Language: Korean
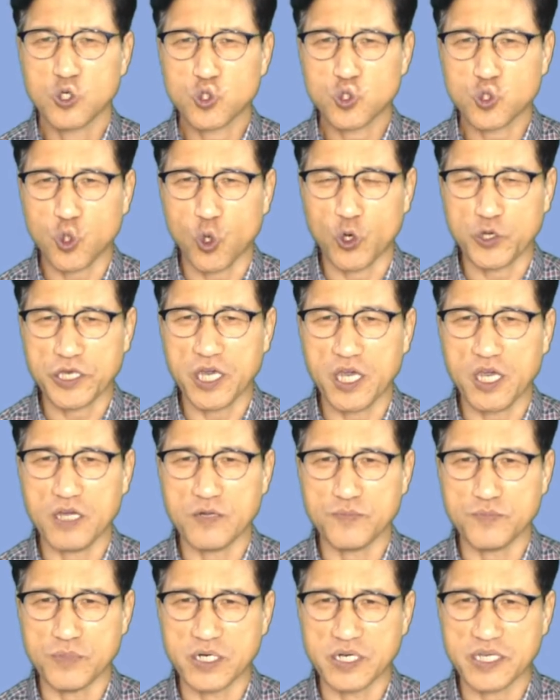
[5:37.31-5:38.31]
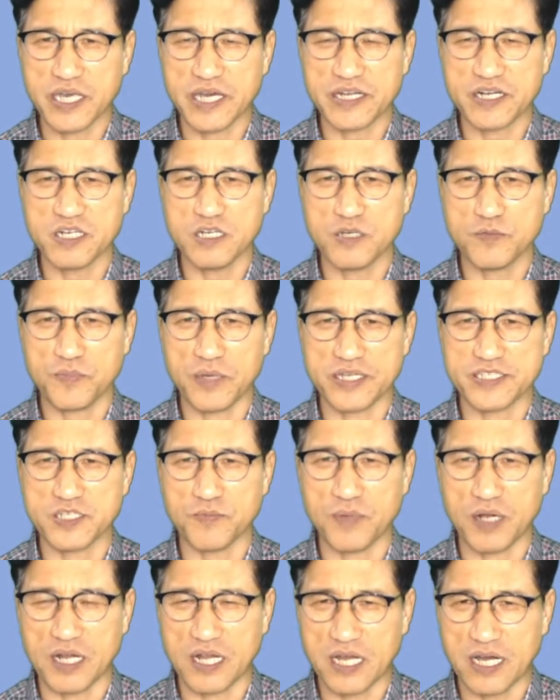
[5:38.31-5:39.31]
존의 머니를 매지
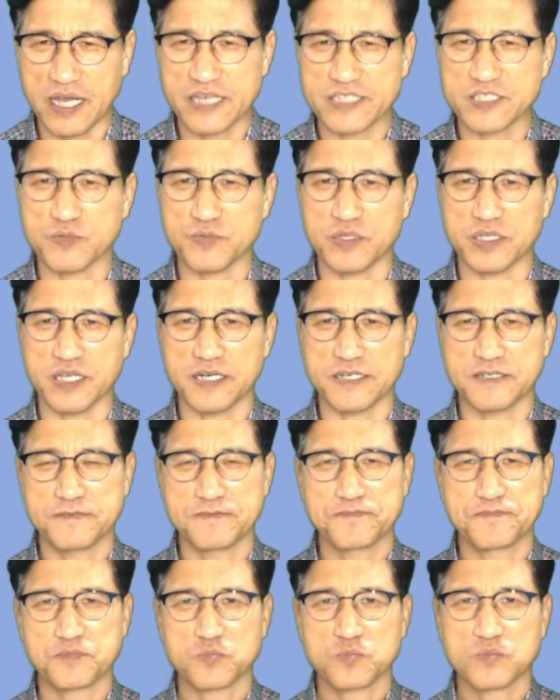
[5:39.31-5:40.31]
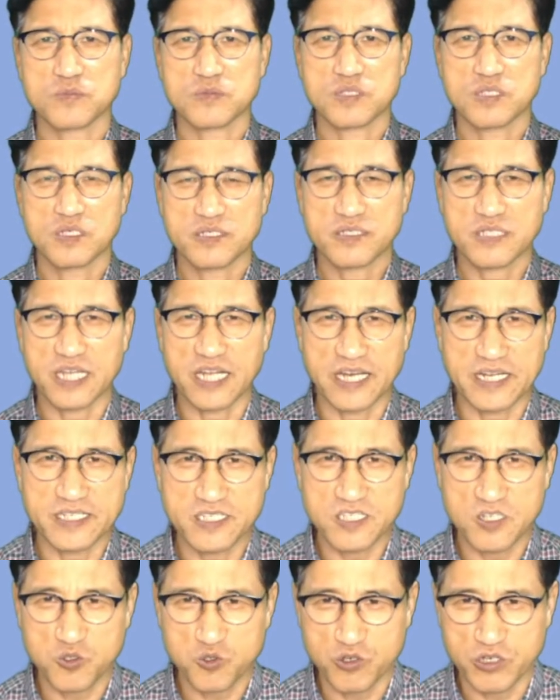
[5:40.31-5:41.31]
말라 했습니다.
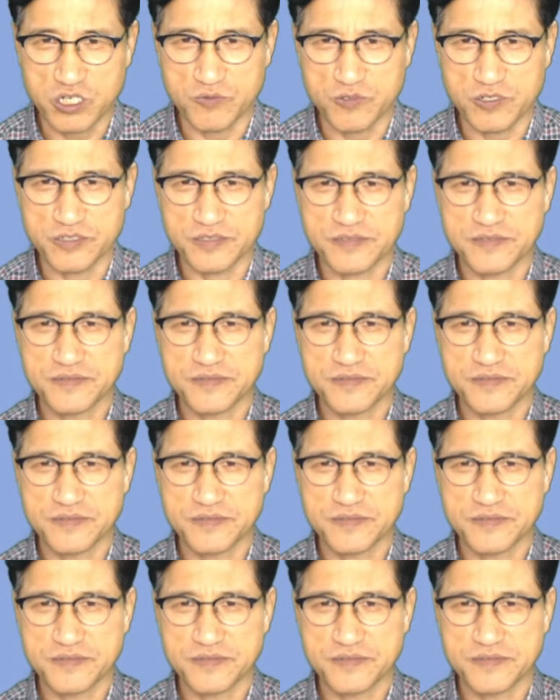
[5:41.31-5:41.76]
사랑하는 성도 여러분,